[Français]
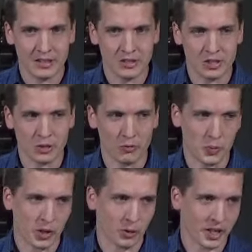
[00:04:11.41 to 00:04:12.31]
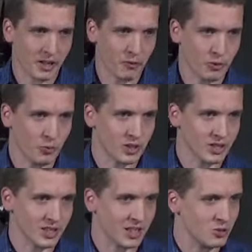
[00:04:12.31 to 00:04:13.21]
Sinon, vous pouvez regarder avec votre
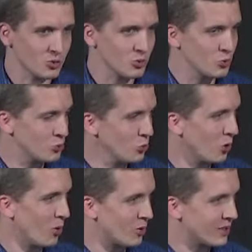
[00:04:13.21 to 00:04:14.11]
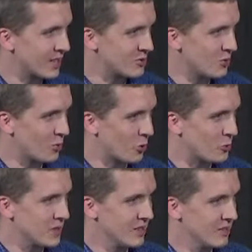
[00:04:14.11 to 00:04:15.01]
voisin qui a sûrement le texte devant
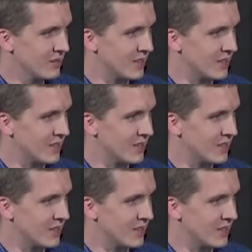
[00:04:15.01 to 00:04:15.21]
lui.